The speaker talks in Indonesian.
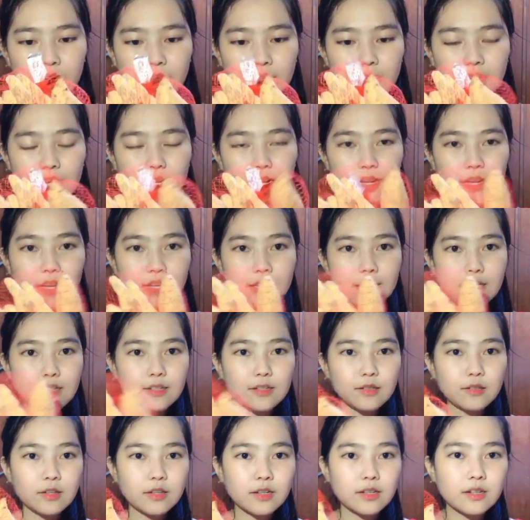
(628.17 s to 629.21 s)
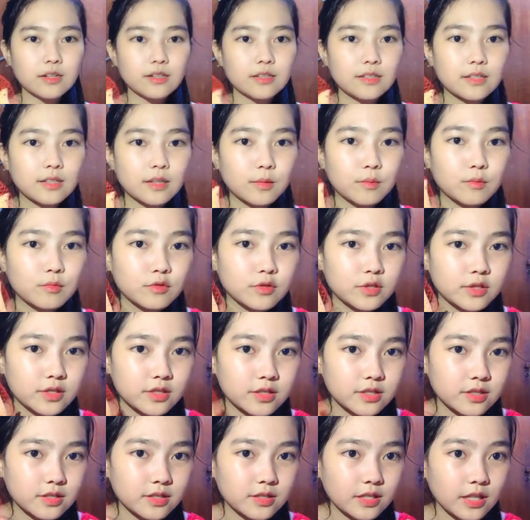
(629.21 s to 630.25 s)
karena kayaknya ini tuh enak direbus
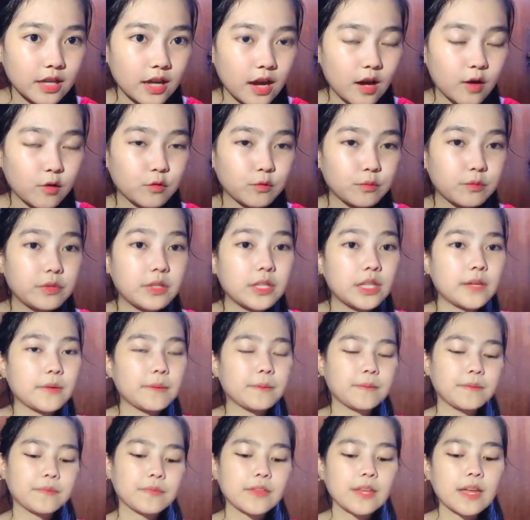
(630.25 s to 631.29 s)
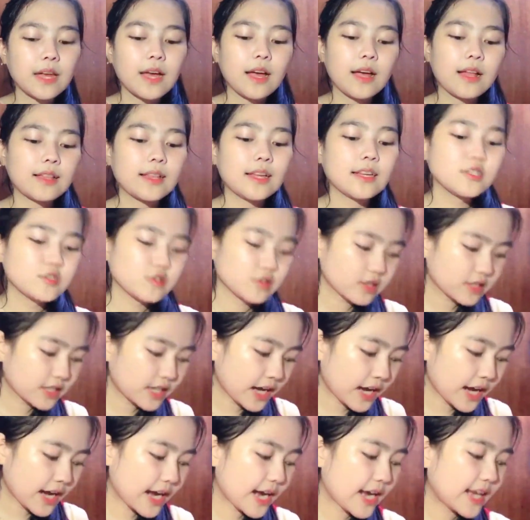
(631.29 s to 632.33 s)
ya ubi lanjut
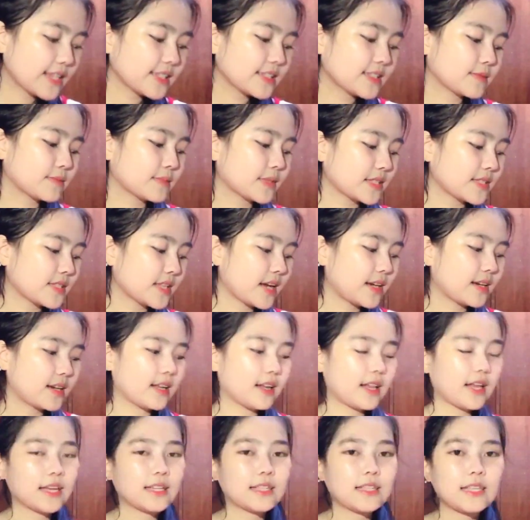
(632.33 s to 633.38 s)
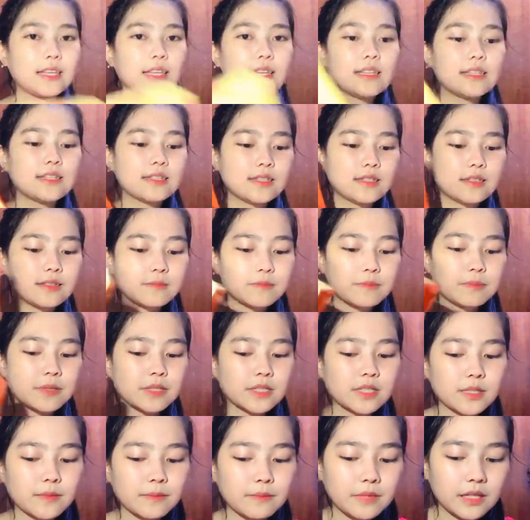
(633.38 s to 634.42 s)
guys masih ada lagi ini
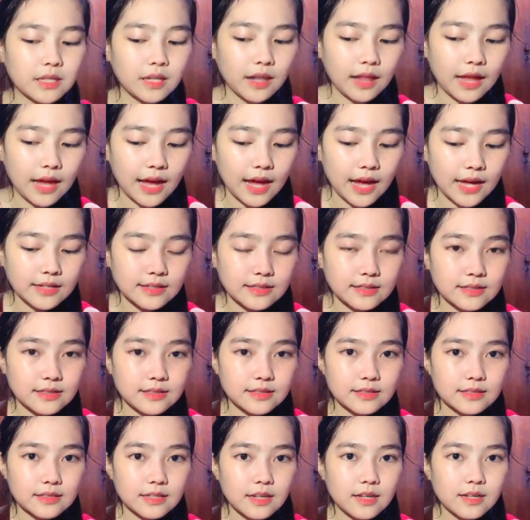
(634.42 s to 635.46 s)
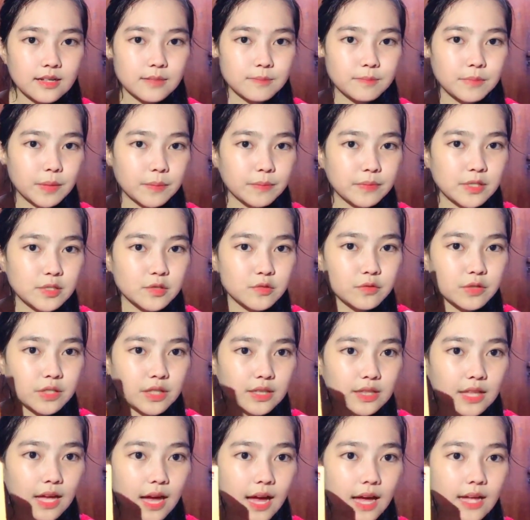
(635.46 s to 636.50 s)
percemilan
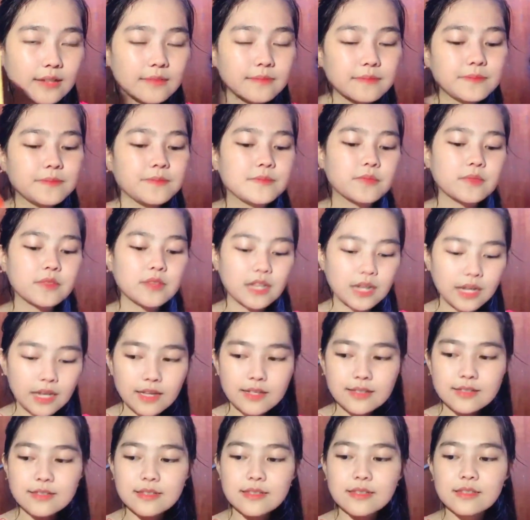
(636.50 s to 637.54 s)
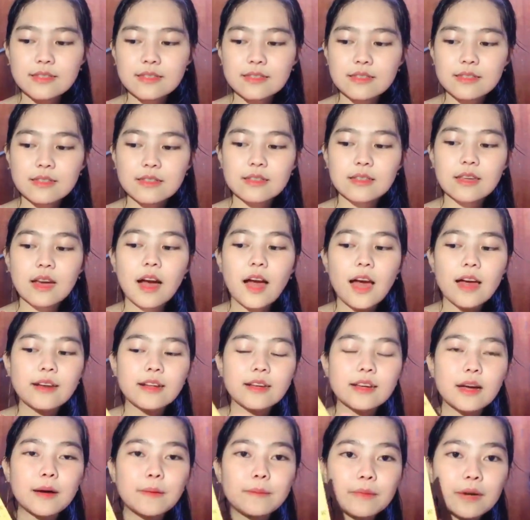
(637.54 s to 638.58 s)
perbiskuitan triks yang
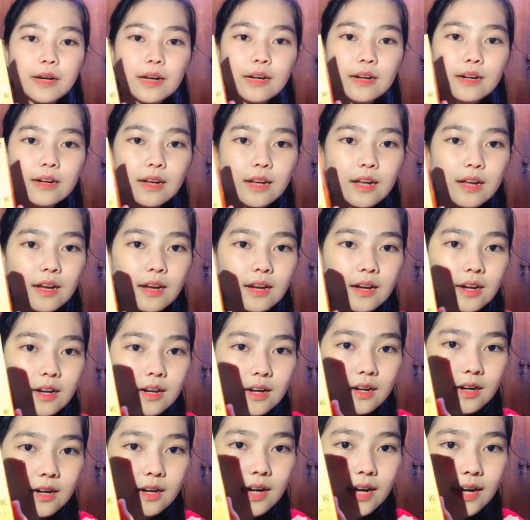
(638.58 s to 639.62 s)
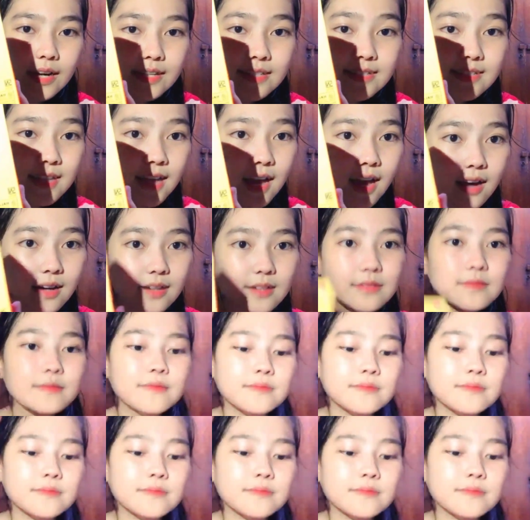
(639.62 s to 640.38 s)
ada gambar kaisang